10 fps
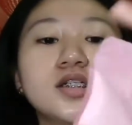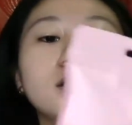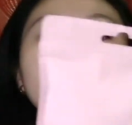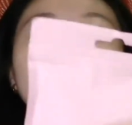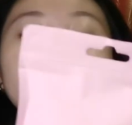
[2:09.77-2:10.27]

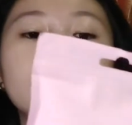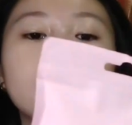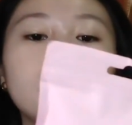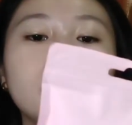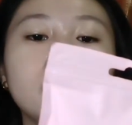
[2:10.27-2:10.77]
Chia
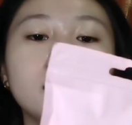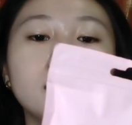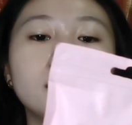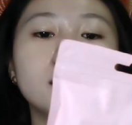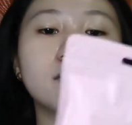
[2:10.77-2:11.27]

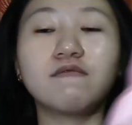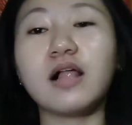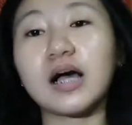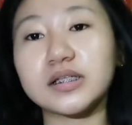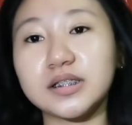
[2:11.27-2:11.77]
seeds.
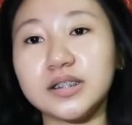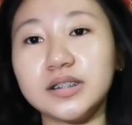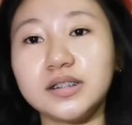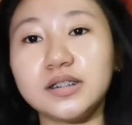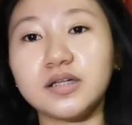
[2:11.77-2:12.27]
Flax
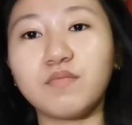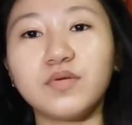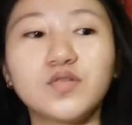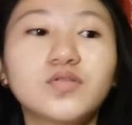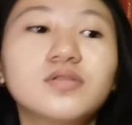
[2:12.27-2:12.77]
seeds. Ano
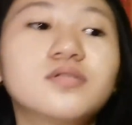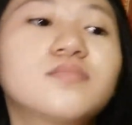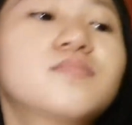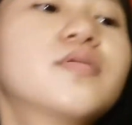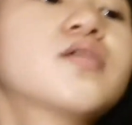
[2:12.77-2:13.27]
ba
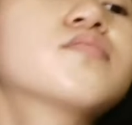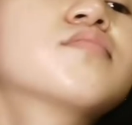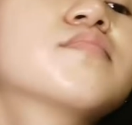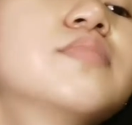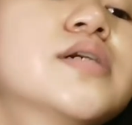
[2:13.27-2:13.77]
May
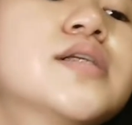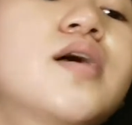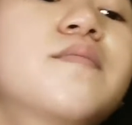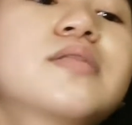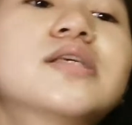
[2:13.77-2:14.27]
ano food
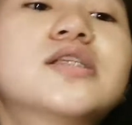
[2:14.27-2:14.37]
topper.